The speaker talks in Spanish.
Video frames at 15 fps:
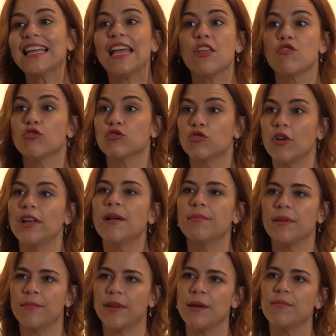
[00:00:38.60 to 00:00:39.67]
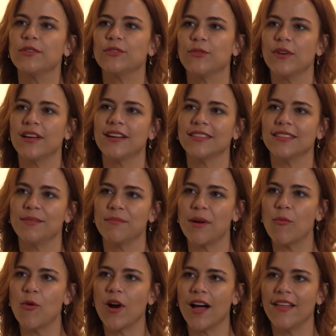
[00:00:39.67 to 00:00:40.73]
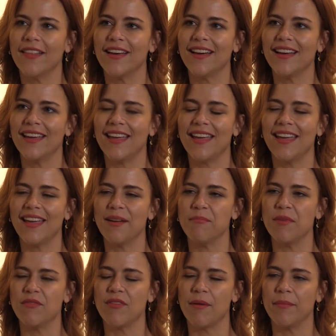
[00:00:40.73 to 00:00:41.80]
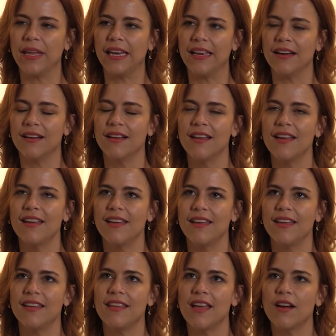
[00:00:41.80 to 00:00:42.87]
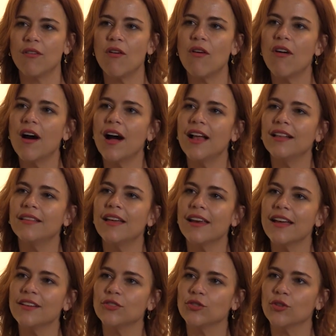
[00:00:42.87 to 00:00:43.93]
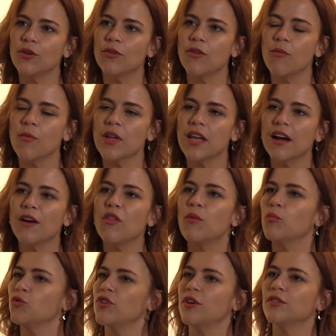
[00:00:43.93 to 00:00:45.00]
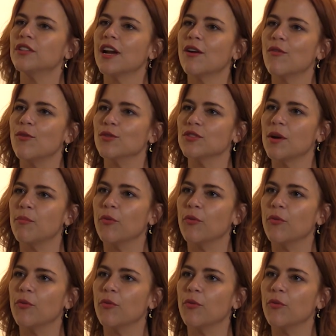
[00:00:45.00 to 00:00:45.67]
es que yo soy la primera persona en hacerme abogada eh, en mi familia. Y llego al derecho como he llegado a muchas otras cosas,